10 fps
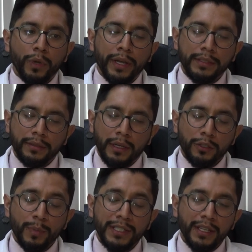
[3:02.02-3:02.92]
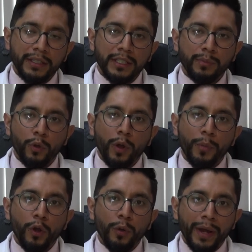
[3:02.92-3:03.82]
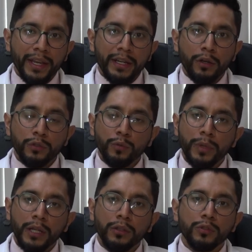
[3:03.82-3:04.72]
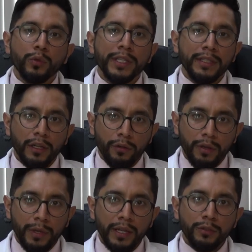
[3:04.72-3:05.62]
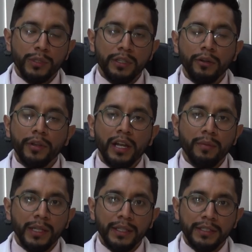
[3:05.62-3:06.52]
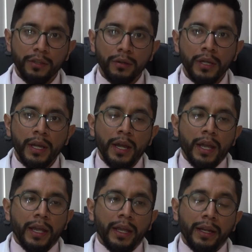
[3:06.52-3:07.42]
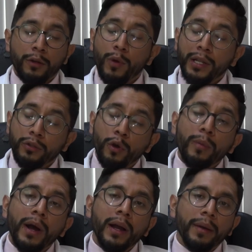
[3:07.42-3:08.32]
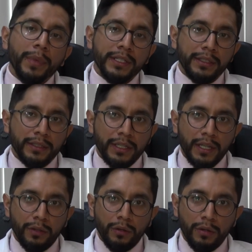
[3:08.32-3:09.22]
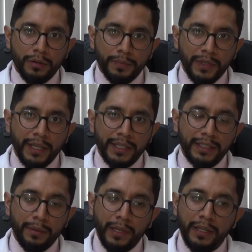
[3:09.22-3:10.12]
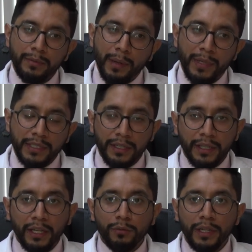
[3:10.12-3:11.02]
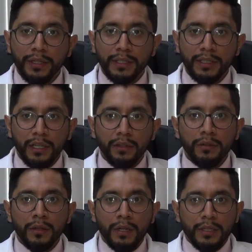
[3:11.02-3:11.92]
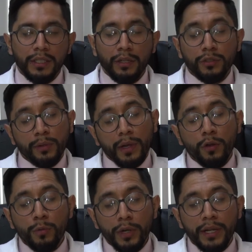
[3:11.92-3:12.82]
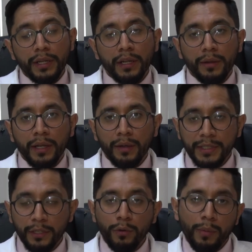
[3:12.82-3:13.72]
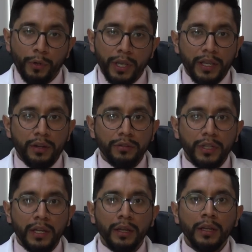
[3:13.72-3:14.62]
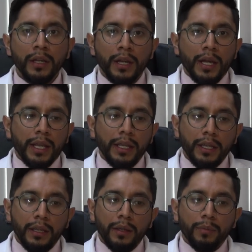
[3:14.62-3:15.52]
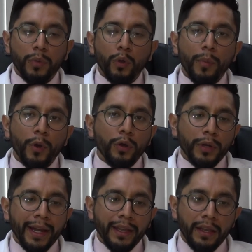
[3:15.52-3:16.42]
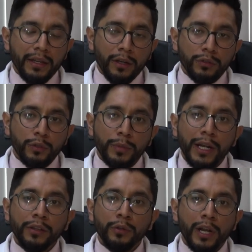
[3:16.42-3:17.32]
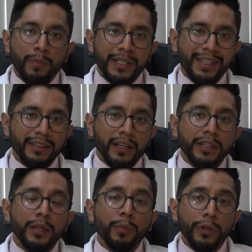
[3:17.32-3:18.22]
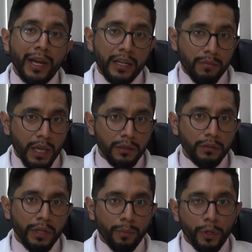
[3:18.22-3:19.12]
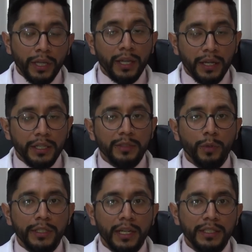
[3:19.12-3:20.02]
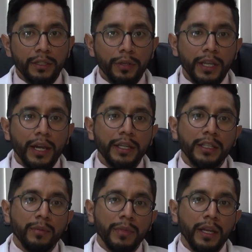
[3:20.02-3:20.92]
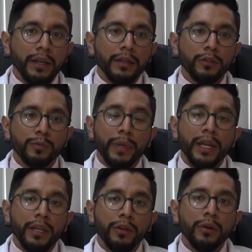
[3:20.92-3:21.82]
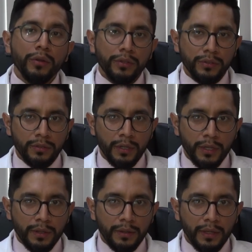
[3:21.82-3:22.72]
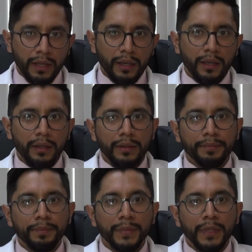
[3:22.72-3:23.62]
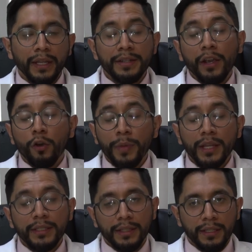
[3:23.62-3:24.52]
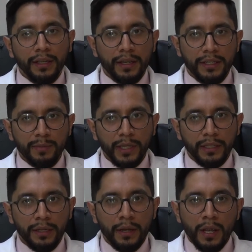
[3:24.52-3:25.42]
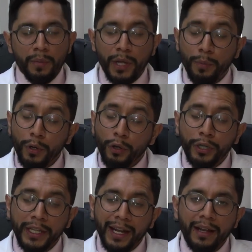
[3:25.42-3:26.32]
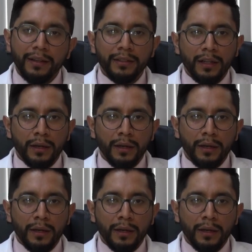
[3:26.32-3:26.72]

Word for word: pues a los pacientes poco a poco van a ir acostumbrando su estilo de vida, su estilo de alimentación, en el cual no van a presentar ya dolor. Esta bilis va a pasar directo al intestino, si no se va a acumular en la, vesícula porque ya no tienen, y poco a poco hay que ir acostumbrándole al paciente al tipo de alimento que puede ingerir después de la cirugía y también los periodos de, entre comidas que tienen que respetar. Pero por lo general